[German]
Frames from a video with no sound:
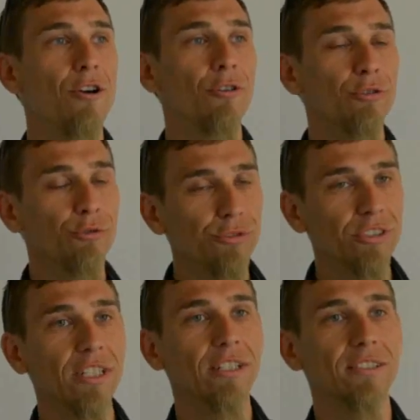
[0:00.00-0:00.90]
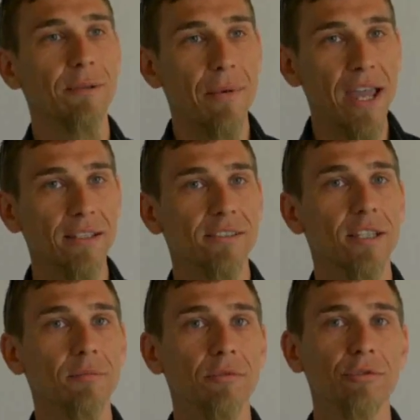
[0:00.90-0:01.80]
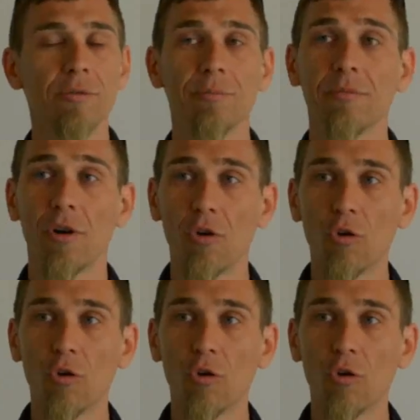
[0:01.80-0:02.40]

Und uns geht es gemeinsam und im